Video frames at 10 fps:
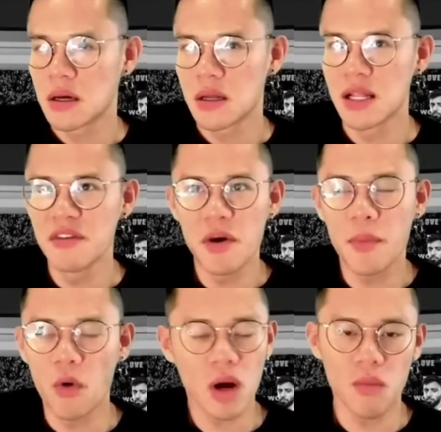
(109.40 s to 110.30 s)

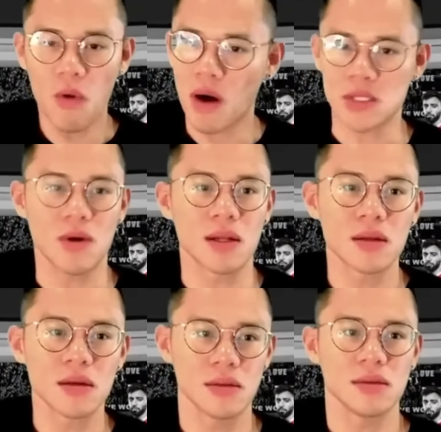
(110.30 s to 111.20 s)
Liverpool không? Hoàn toàn.
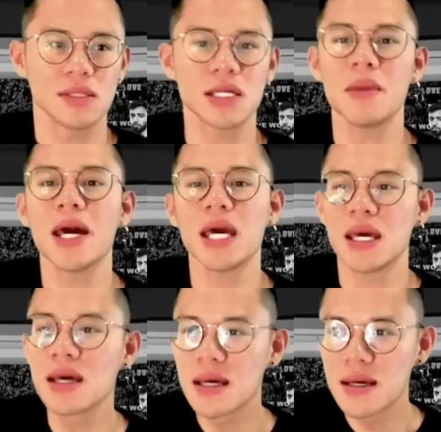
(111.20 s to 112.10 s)
Dự
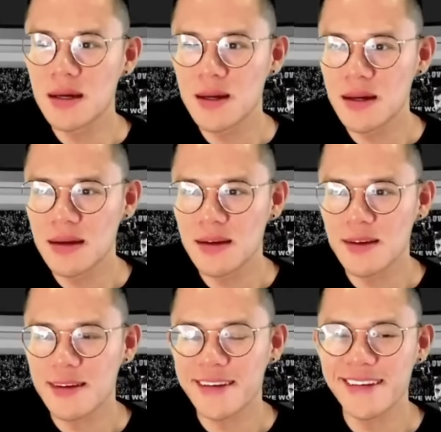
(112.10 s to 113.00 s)
bị,
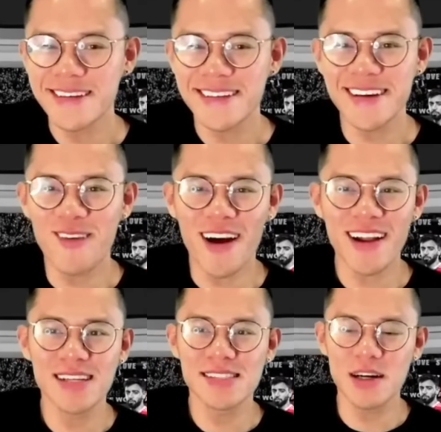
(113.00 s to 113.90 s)
từ khóa
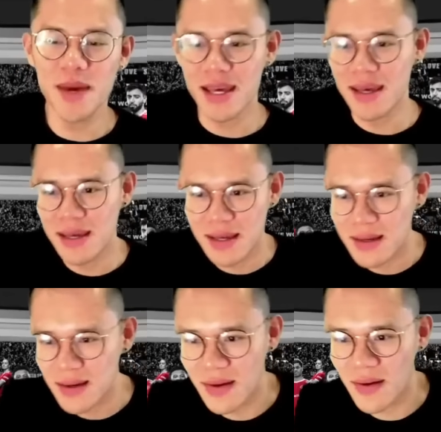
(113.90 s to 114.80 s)
đây là dự bị.
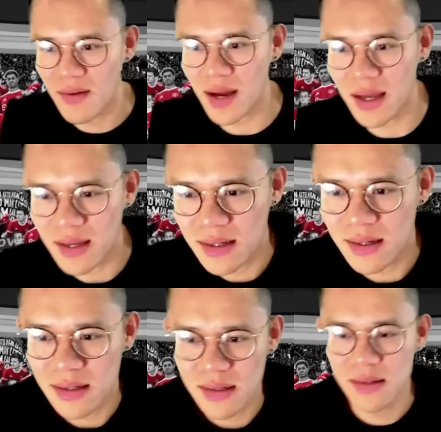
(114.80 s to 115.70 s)
Ok,
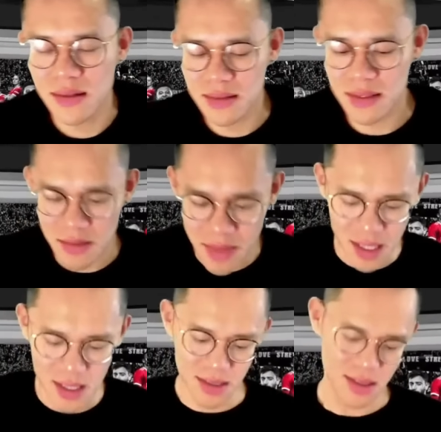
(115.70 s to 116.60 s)
dự
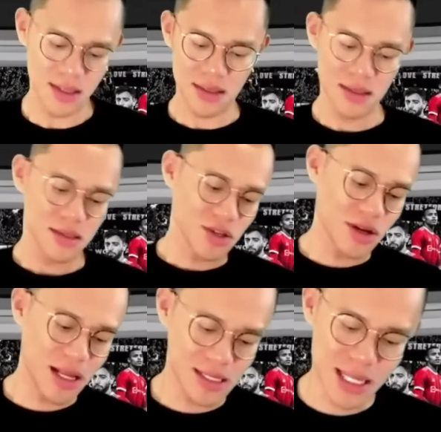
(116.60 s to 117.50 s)
bị. Cho
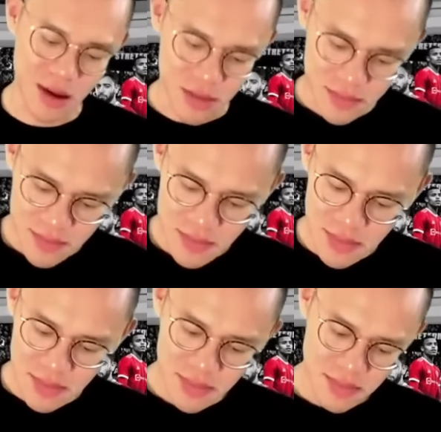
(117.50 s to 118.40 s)
nên là sao?
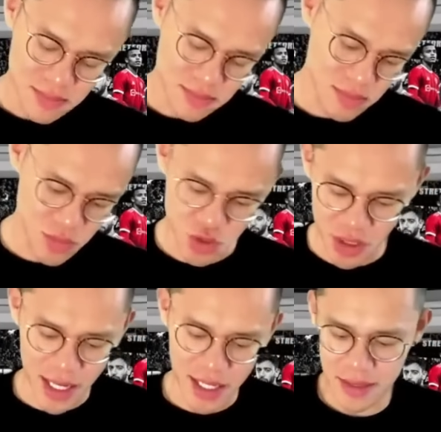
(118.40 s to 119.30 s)
Cho
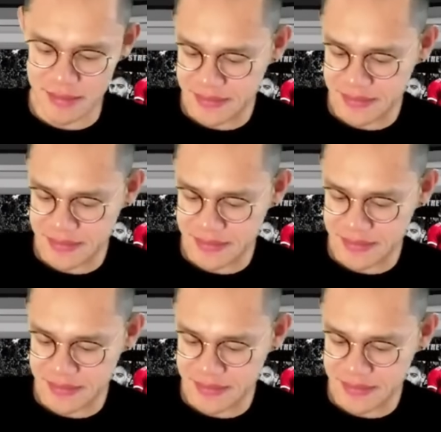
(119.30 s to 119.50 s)
nên ấy,